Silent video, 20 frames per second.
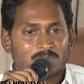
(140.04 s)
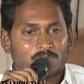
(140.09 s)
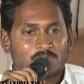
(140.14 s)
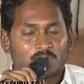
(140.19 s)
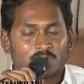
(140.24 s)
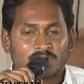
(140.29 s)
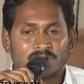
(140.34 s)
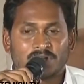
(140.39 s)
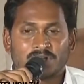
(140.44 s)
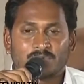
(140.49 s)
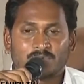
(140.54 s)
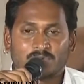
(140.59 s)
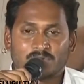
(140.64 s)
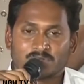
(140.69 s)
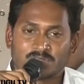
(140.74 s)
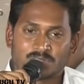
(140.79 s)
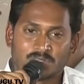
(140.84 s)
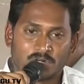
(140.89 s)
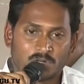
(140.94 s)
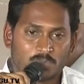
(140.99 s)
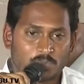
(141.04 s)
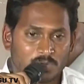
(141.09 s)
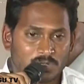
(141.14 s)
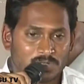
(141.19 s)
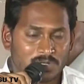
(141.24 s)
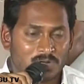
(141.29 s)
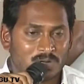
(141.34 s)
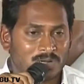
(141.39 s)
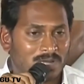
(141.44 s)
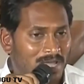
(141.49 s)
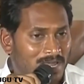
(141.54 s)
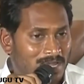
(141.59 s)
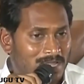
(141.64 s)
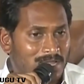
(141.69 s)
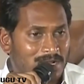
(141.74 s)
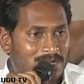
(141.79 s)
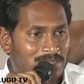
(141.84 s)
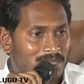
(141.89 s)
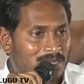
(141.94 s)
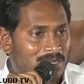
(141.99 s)
లేకపోతే ఒక ఇంటర్వ్యూ ఇస్తాడో పోతాడు
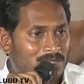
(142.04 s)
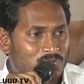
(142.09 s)
నాలుగేళ్ళు